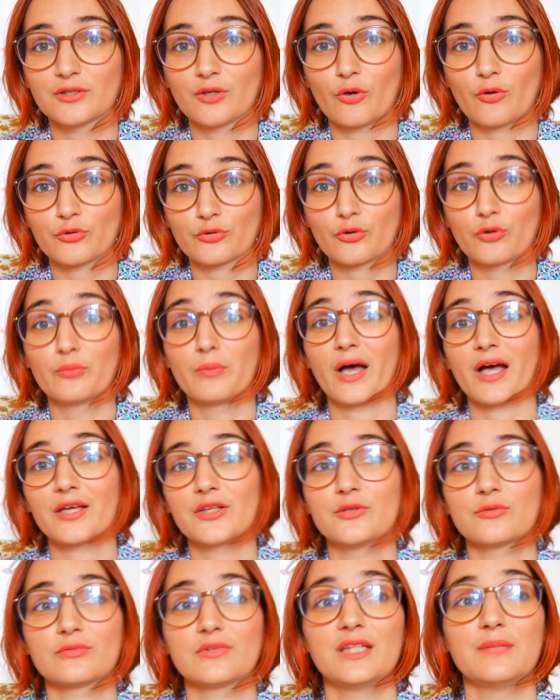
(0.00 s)
entre
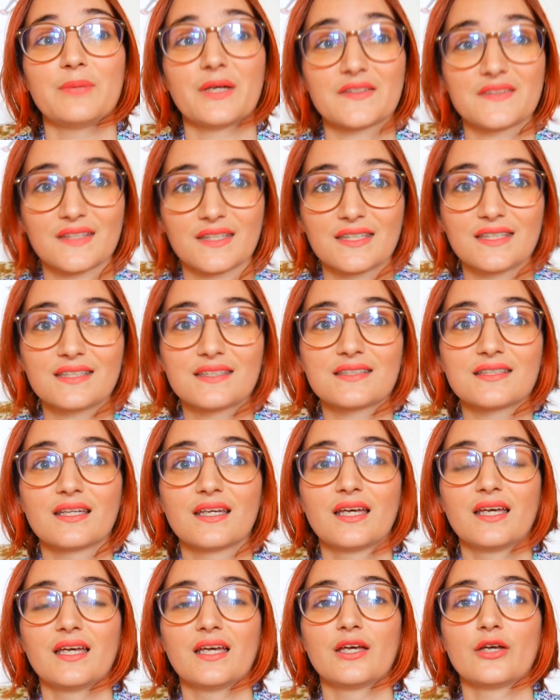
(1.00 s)
Marion et Patrick,
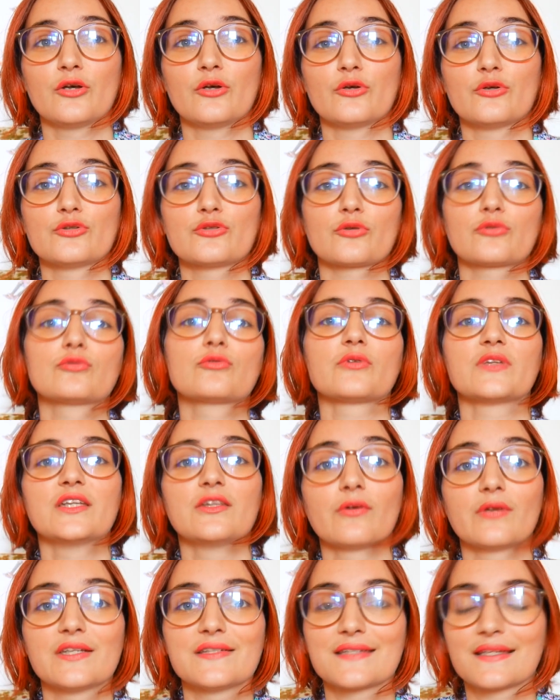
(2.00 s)
euh, surtout qu'on est
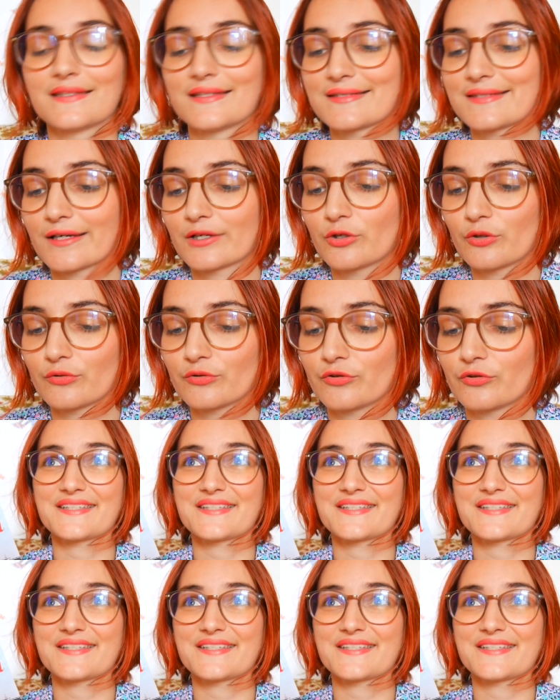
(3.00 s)
dans les années 50.